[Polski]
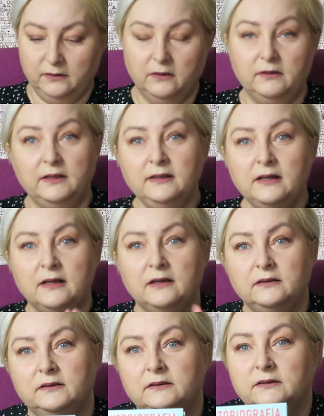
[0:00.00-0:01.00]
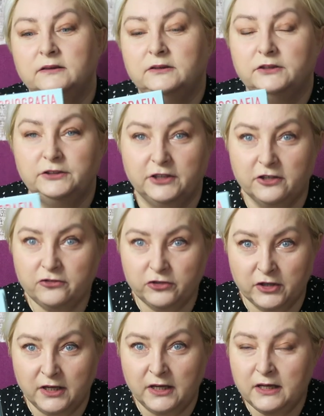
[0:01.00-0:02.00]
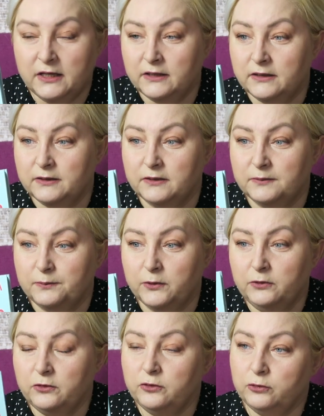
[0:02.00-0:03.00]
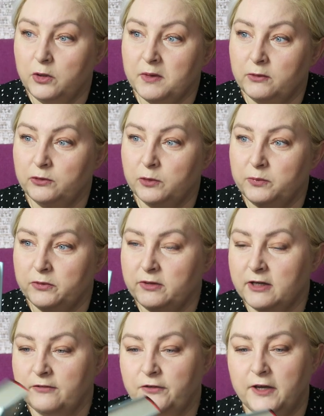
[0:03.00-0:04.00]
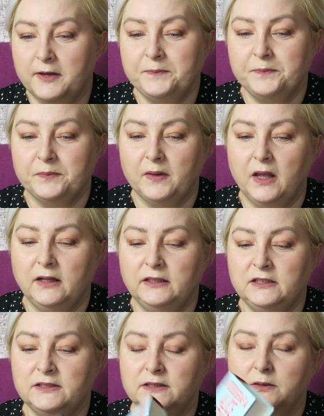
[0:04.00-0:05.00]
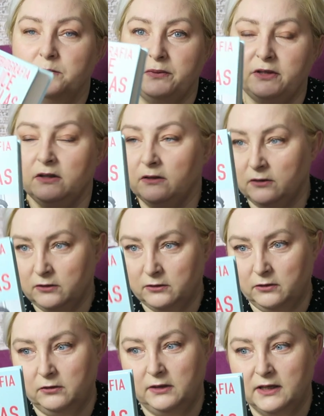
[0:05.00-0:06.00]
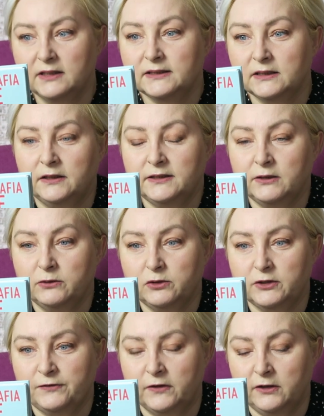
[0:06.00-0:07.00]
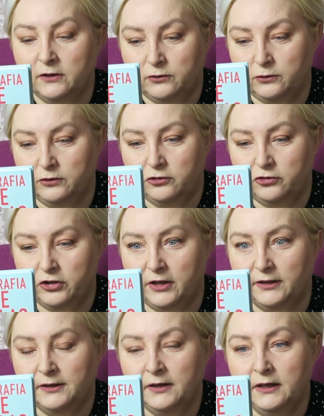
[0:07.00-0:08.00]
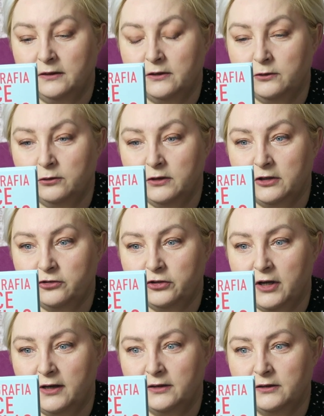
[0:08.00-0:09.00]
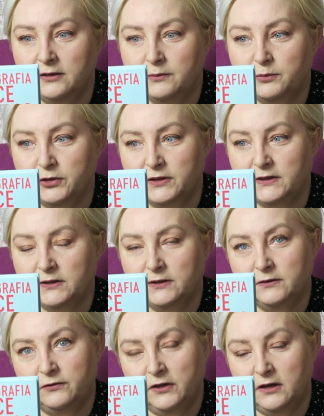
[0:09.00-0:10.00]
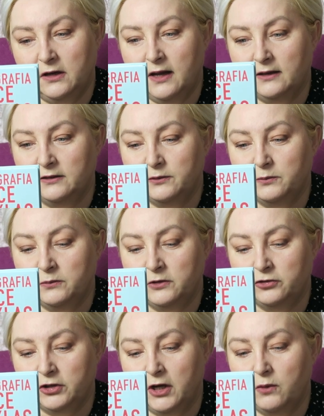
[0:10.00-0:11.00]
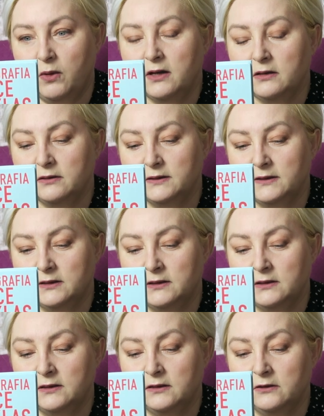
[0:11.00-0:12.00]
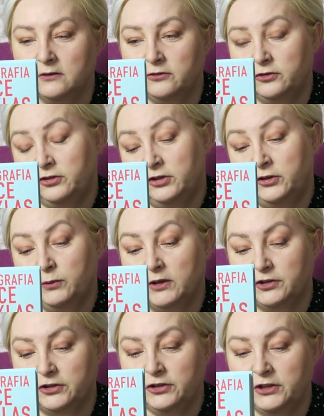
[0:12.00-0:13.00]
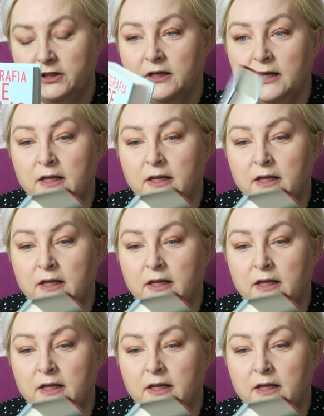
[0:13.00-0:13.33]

Kolejna rzecz pod tytułem Autobiografia Alice B. Toklas jest autorstwa Gertrudy Stein. Gertruda Stein y, przez wiele lat mieszkała z, czy dzieliła życie